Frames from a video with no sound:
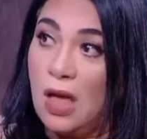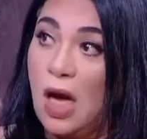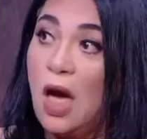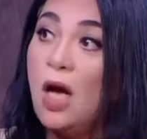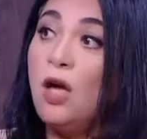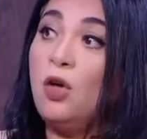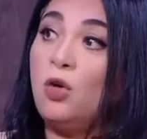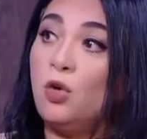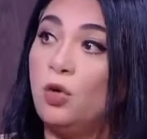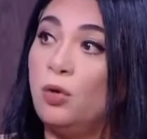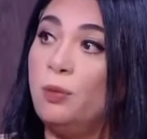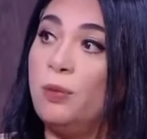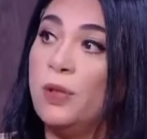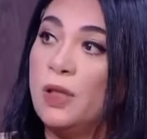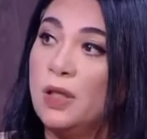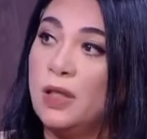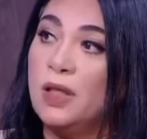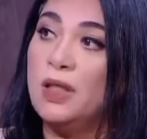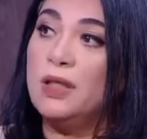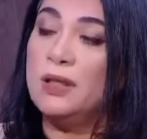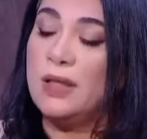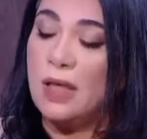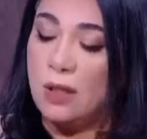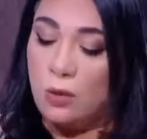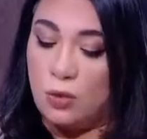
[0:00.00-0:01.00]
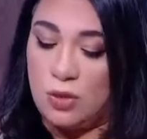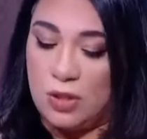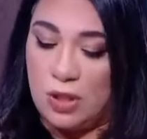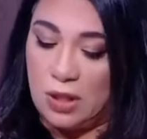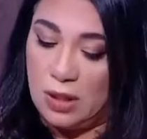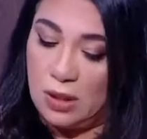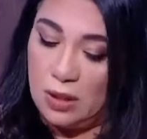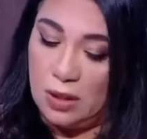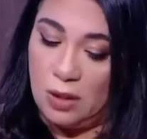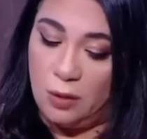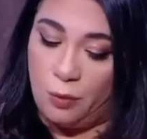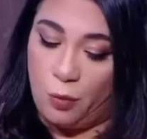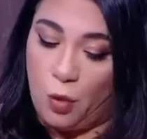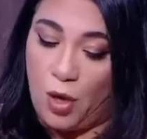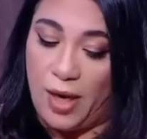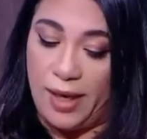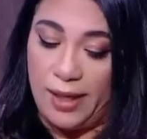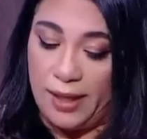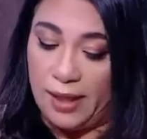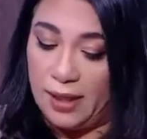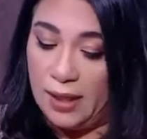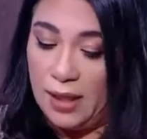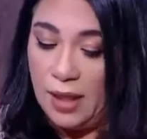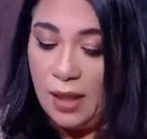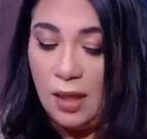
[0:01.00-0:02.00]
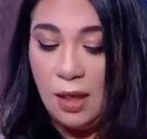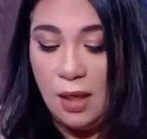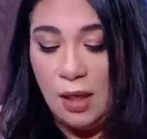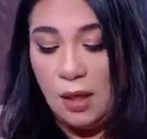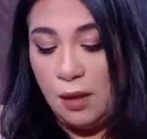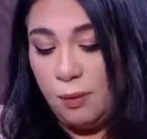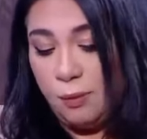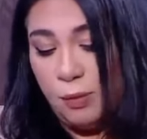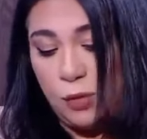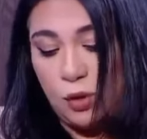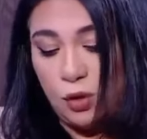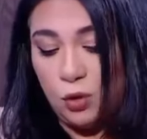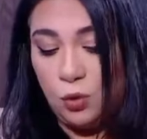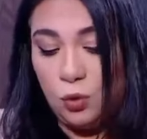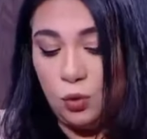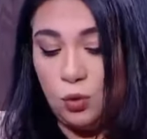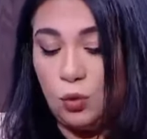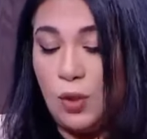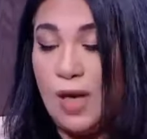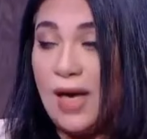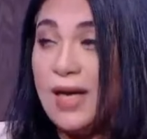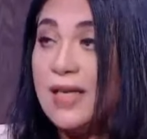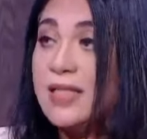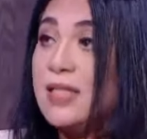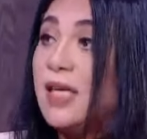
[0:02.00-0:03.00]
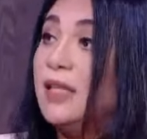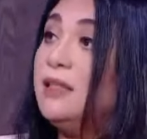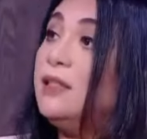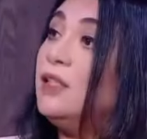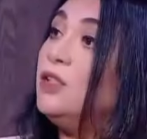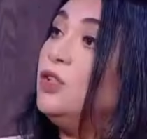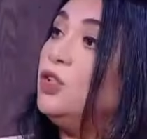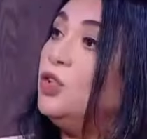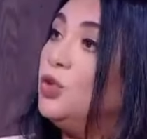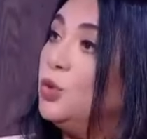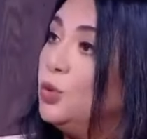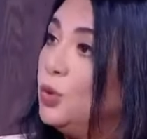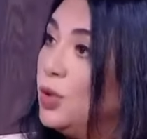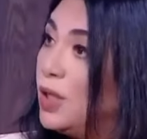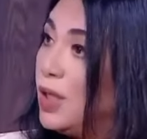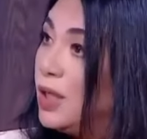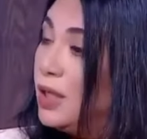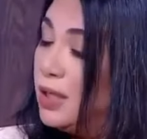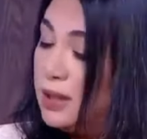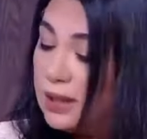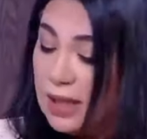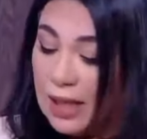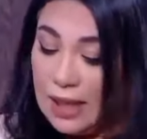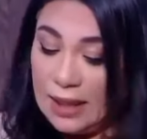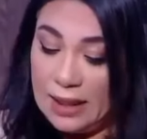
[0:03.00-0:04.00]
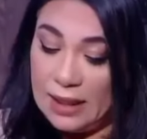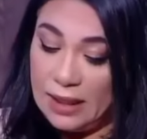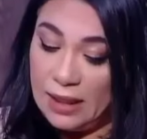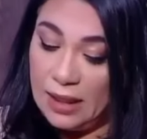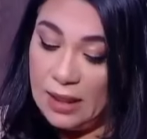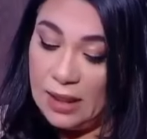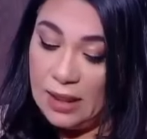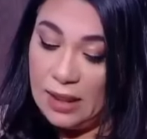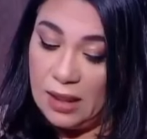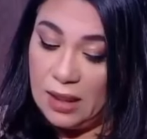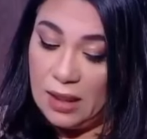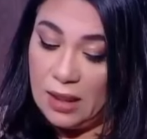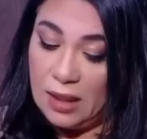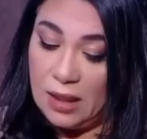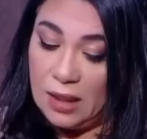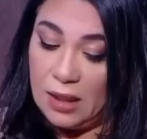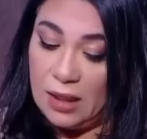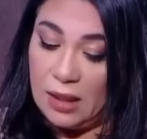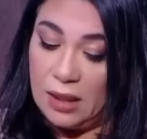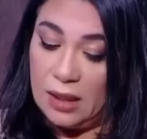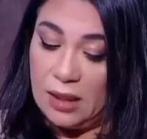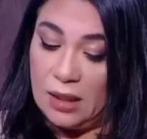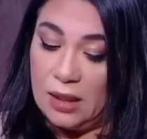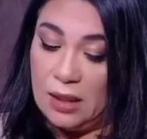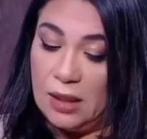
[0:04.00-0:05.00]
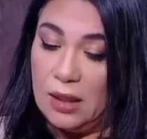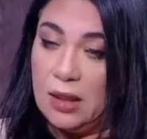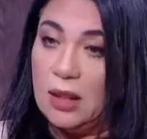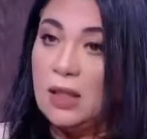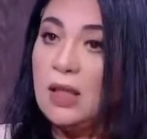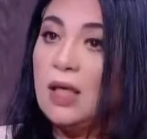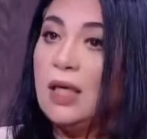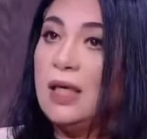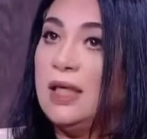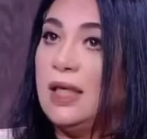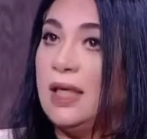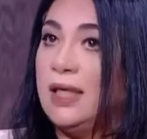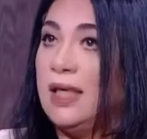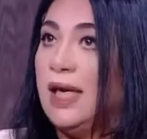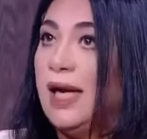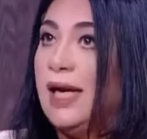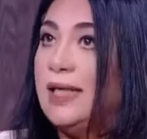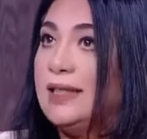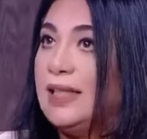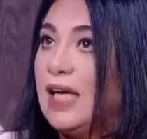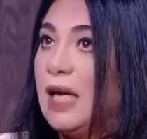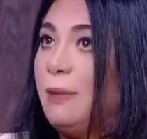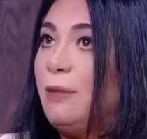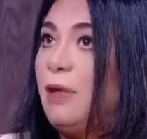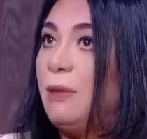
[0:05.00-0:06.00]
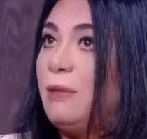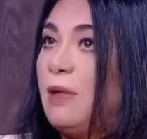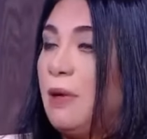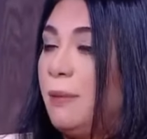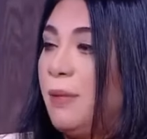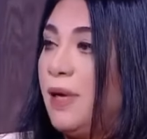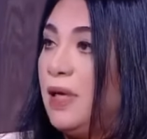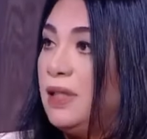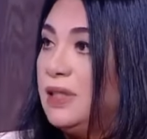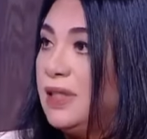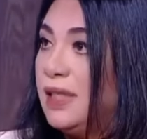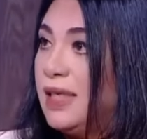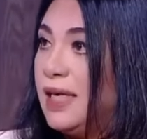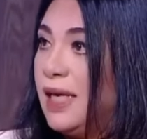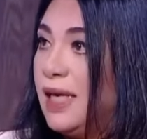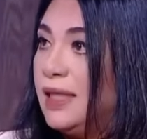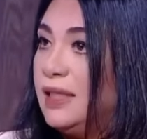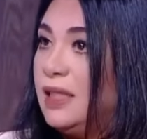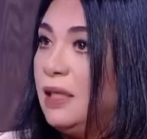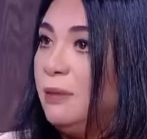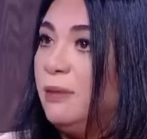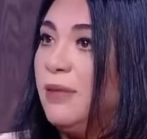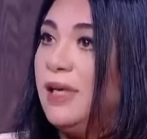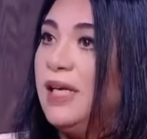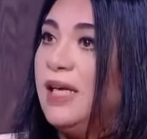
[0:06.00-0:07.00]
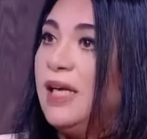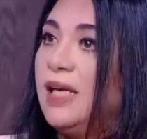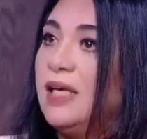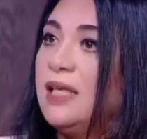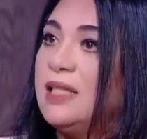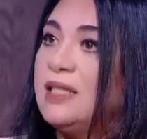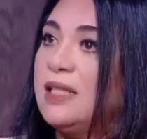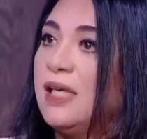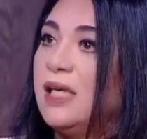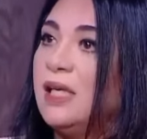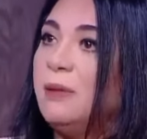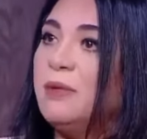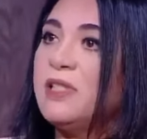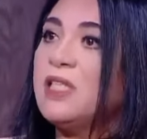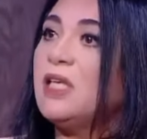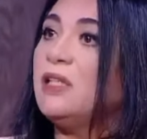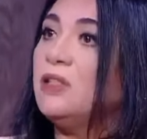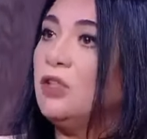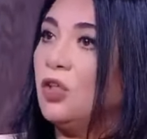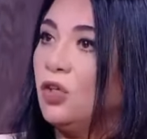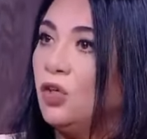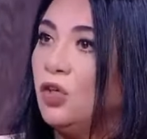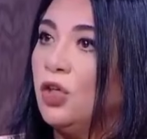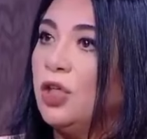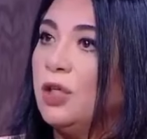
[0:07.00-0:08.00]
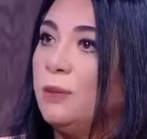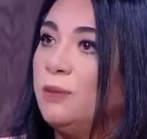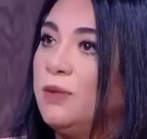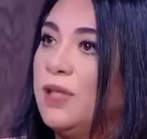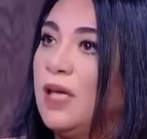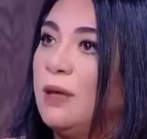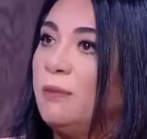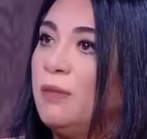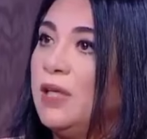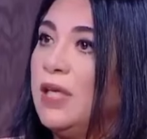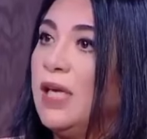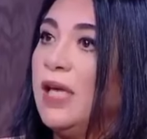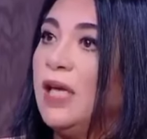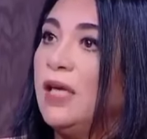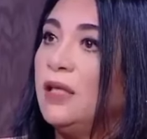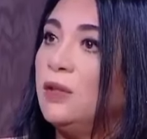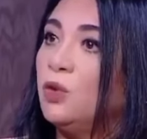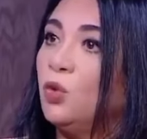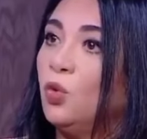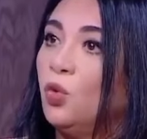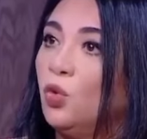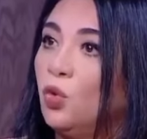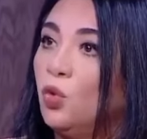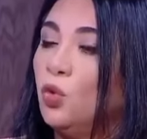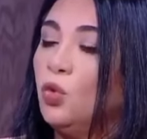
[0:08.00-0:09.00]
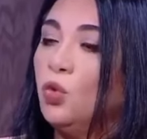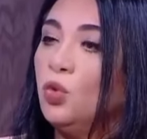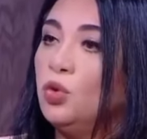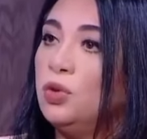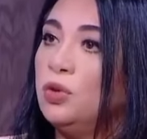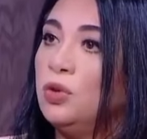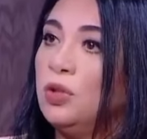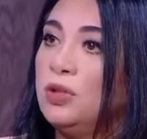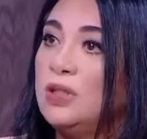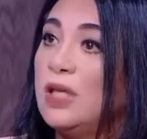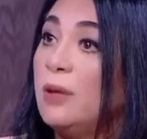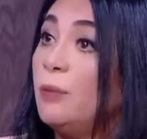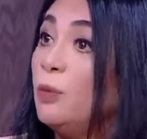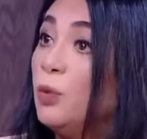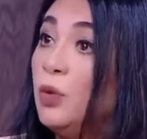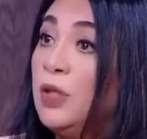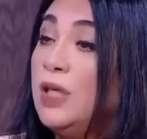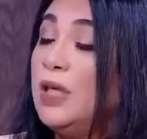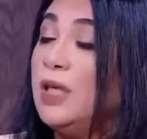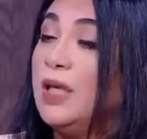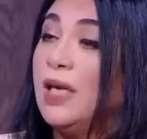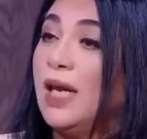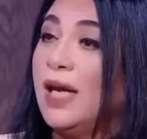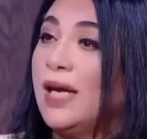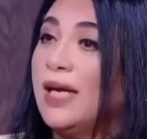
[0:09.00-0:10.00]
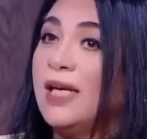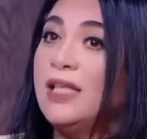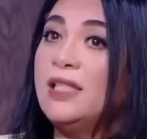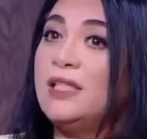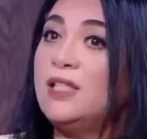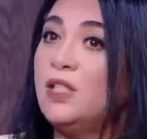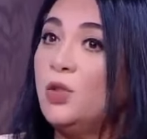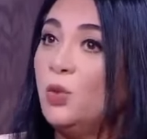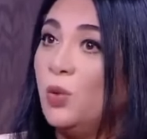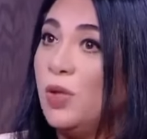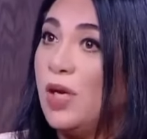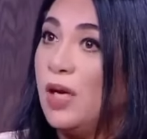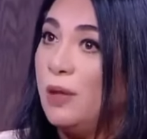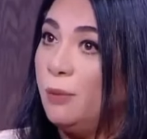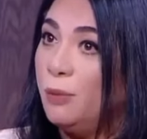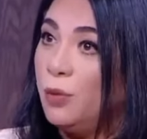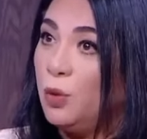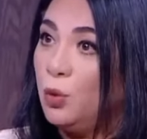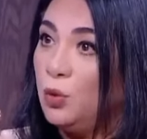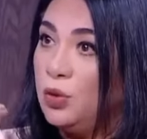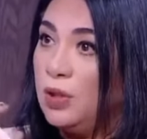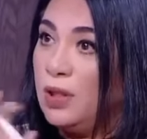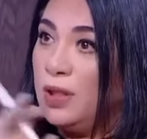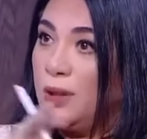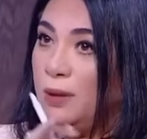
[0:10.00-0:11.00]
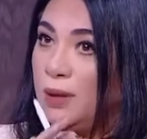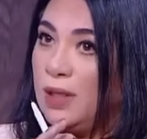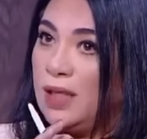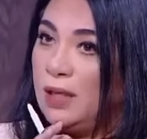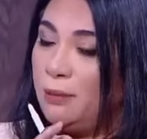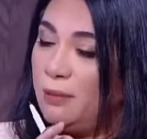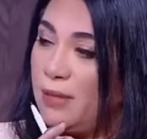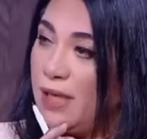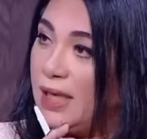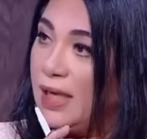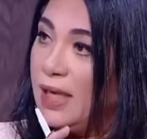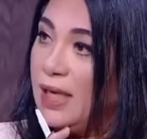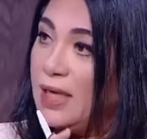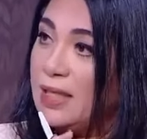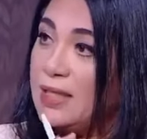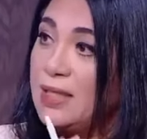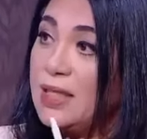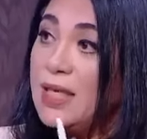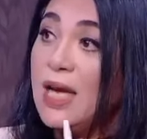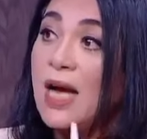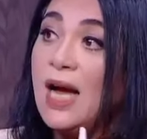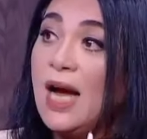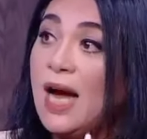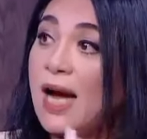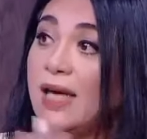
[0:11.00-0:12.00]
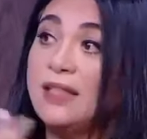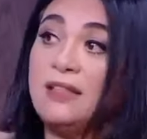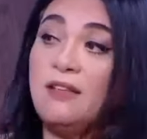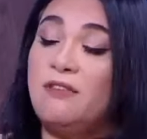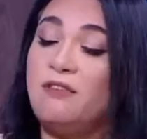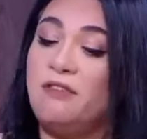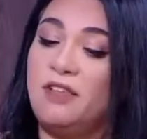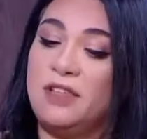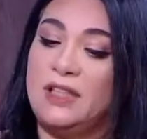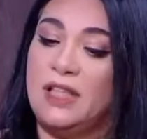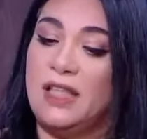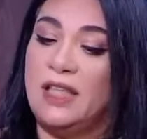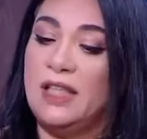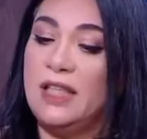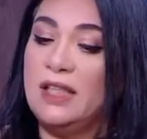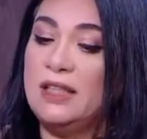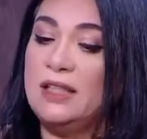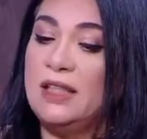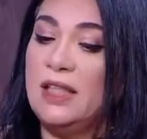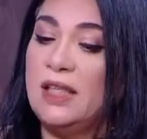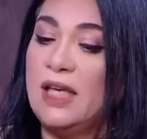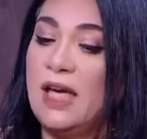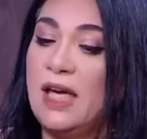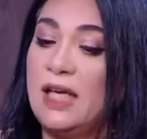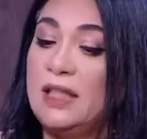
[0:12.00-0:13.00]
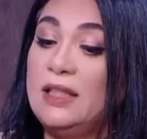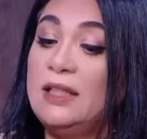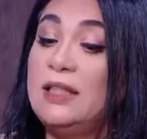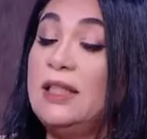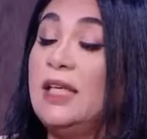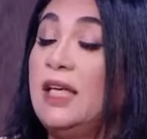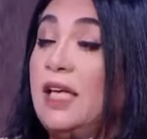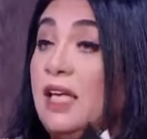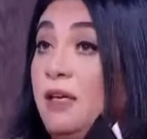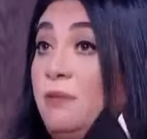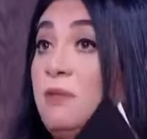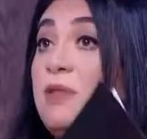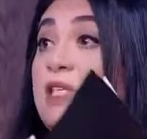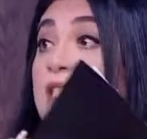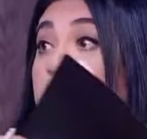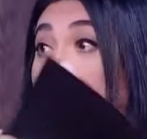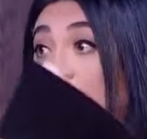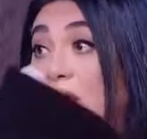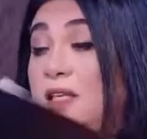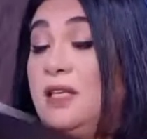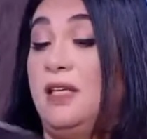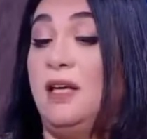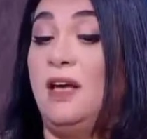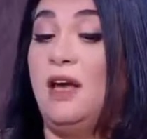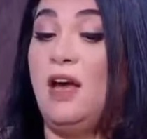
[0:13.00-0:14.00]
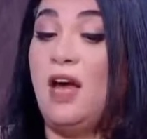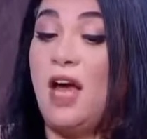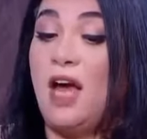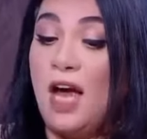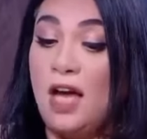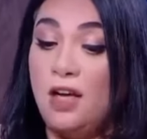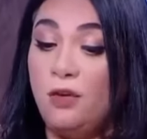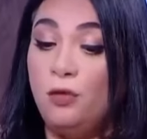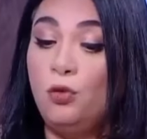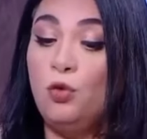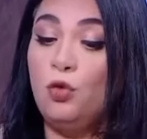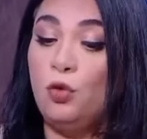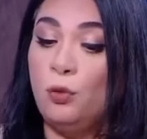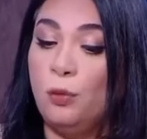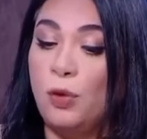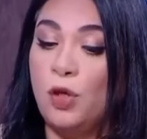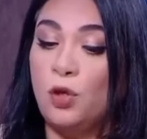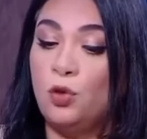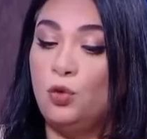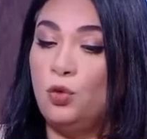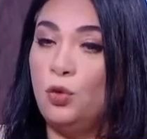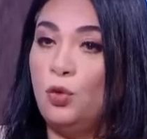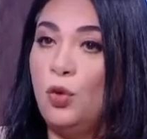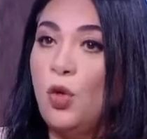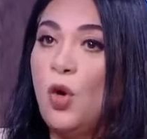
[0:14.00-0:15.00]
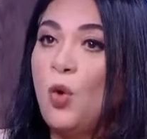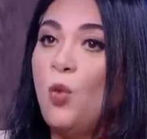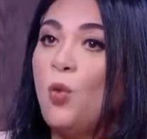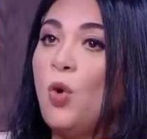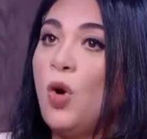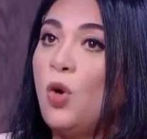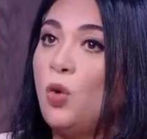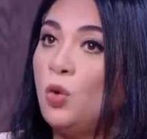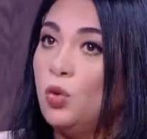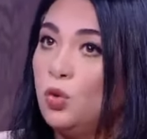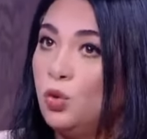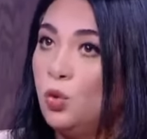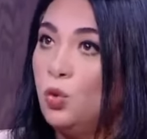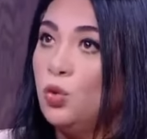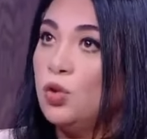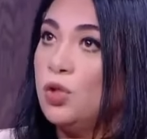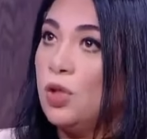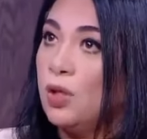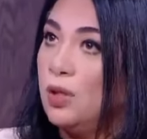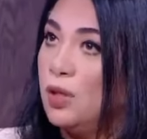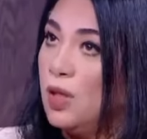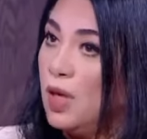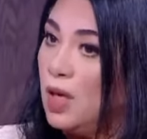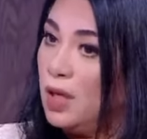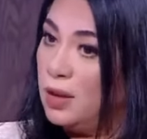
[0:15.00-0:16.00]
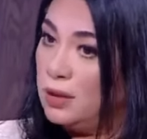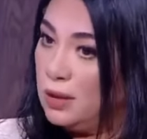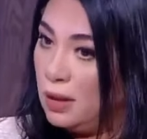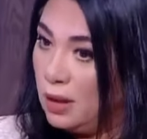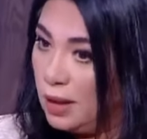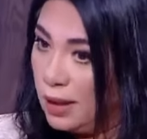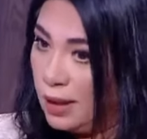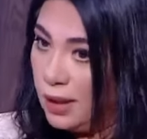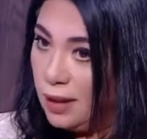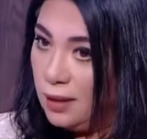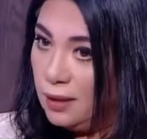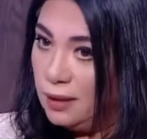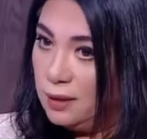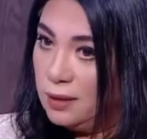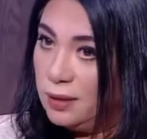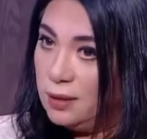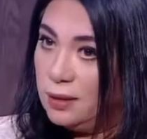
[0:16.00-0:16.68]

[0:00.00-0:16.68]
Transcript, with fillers: تحرر من قيد او سجن معين برضو هيسدد ديون كانت عليه آه، يعني هيتعامل مع بعض الجهات الماليه اللي زي مثلا ضرائب تامينات قروض تمويل الحاجات دي كلها البيوت الماليه دي هتنفتح جدا عند الميزان هيفوق برضو وخصوصا قضايا